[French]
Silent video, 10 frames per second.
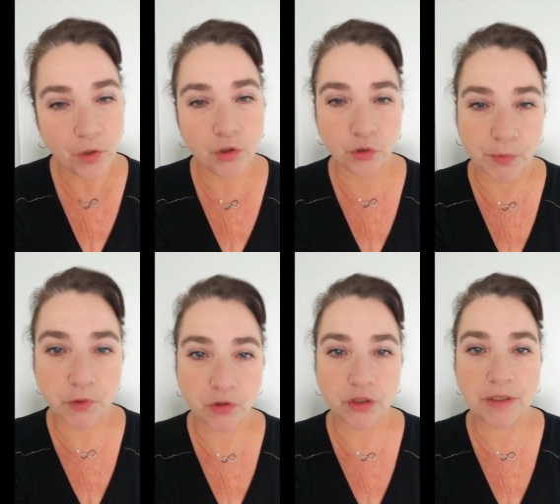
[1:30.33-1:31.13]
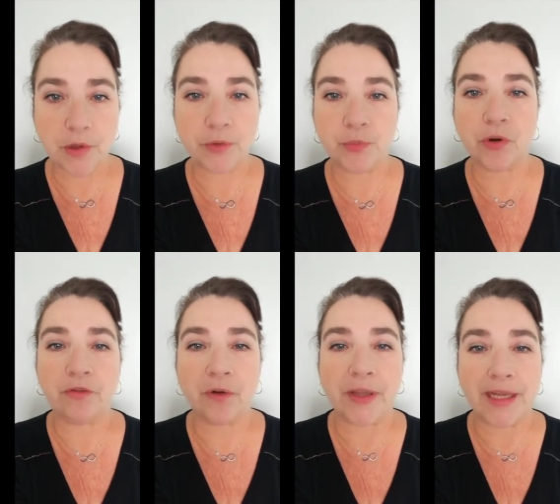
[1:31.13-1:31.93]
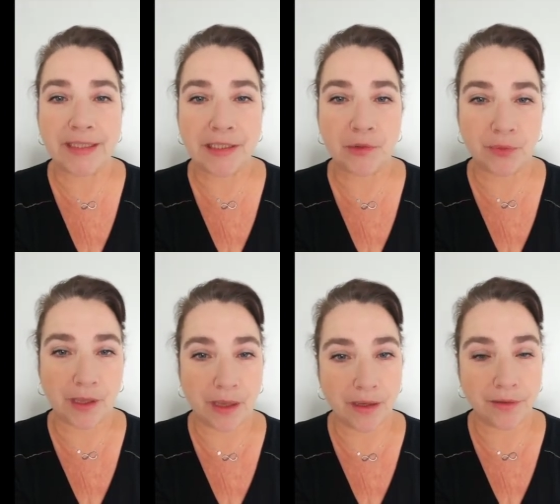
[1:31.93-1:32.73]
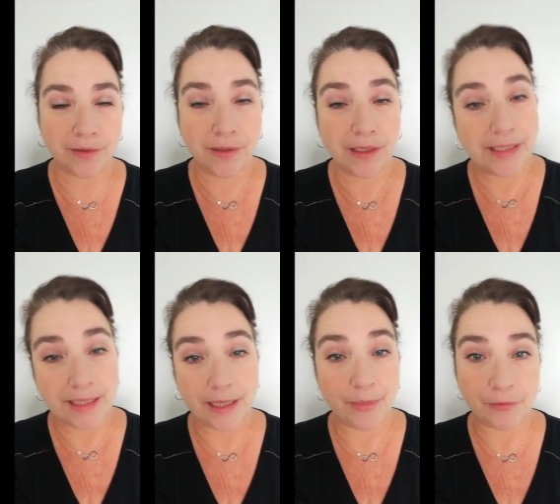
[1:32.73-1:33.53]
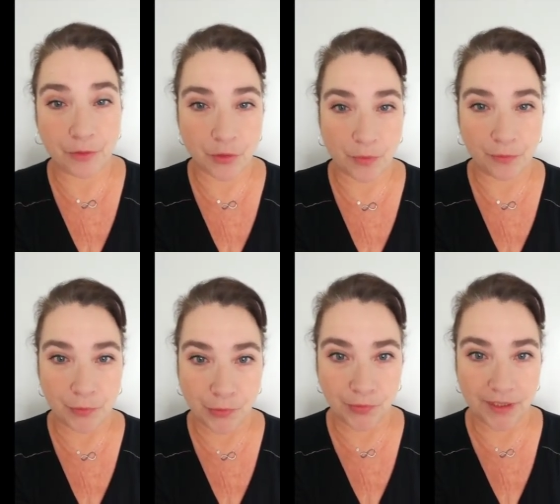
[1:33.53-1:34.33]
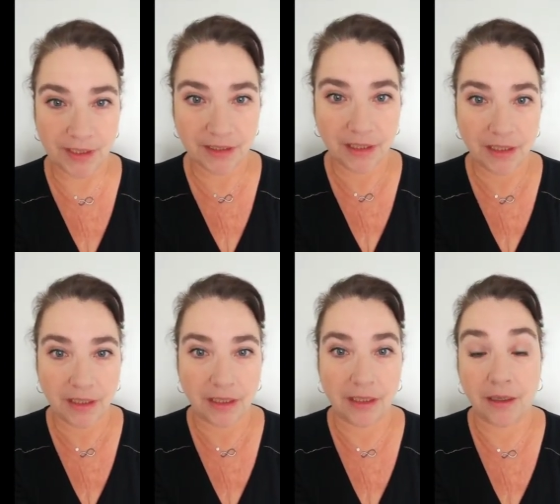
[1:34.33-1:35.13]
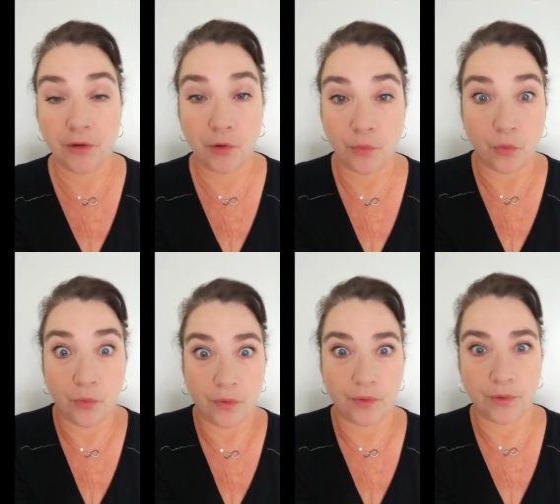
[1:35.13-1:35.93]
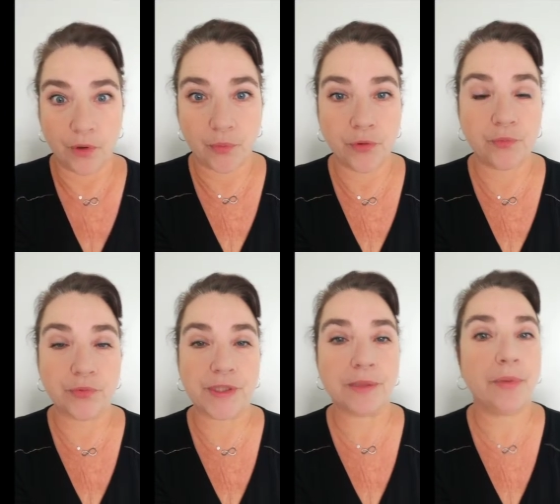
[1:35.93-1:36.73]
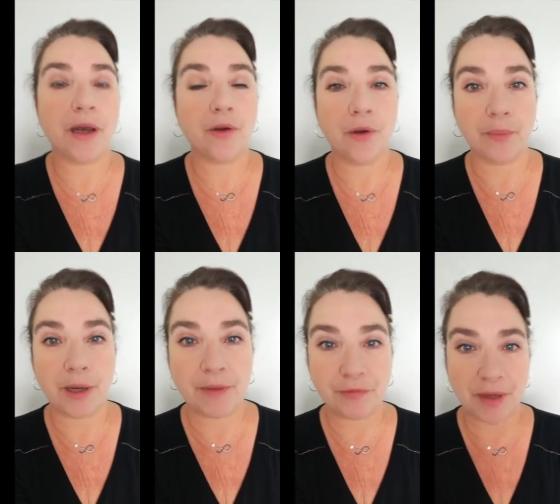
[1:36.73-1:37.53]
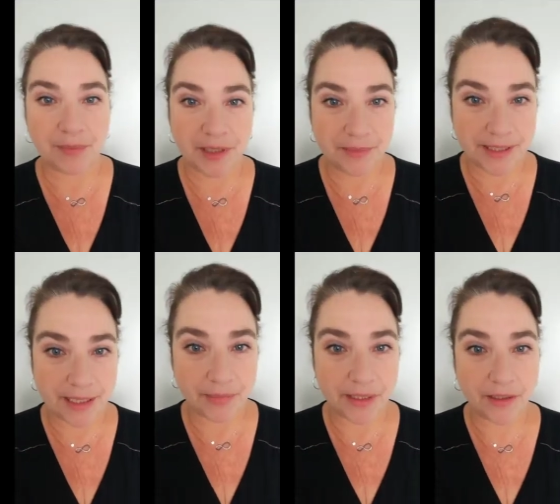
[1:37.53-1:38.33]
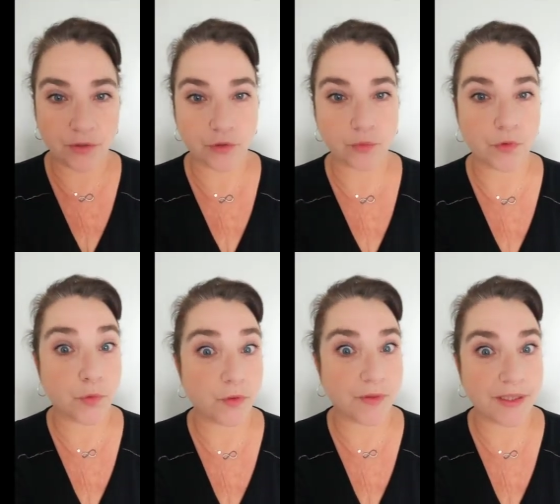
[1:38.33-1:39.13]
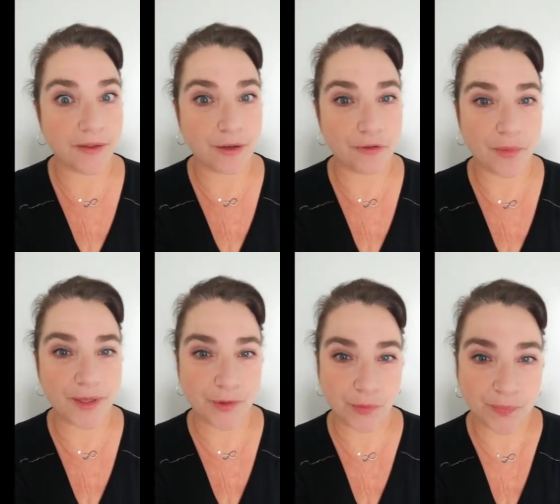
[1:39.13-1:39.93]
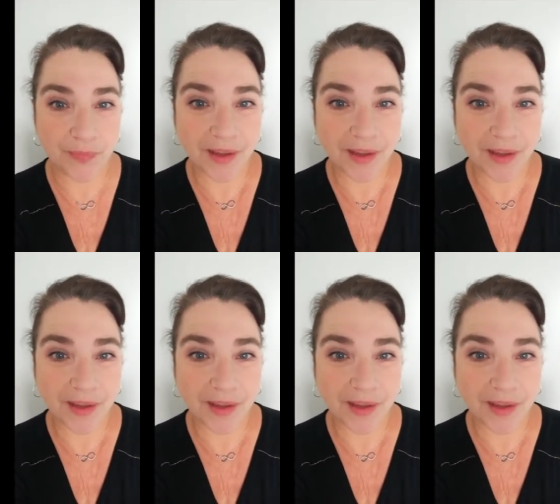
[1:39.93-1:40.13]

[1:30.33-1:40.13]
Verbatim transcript: Je pense que j'étais un petit peu avant-gardiste car euh, ça n'a pas franchement fonctionné. Et euh, bon, euh, un peu poussée par, par ma famille, mes amis, je me suis lancée dans la formation.